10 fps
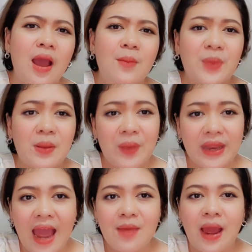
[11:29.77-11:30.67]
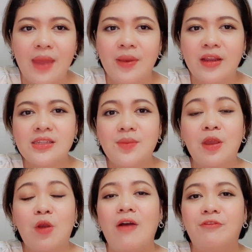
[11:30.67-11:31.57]
เป็นไปได้ไหมมันก็จะมี
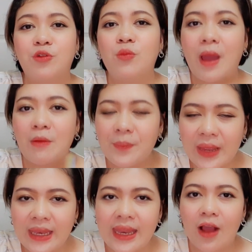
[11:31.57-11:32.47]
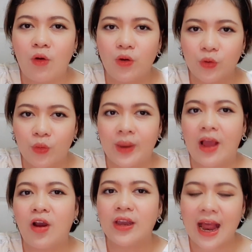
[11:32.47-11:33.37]
ความฟุ้งแปลว่าปีนี้คนกลุ่มเนี่ย
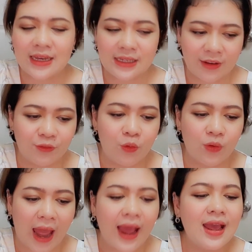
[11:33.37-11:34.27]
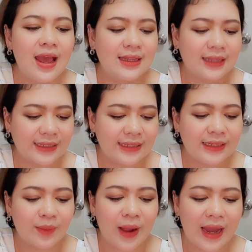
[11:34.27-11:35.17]
ค่อนข้างที่จะฟุ้งนะแต่สิ่ง
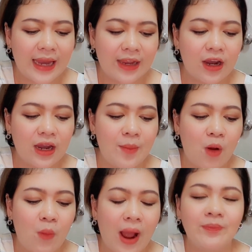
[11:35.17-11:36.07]
สำคัญอลิสก็เลยมองว่า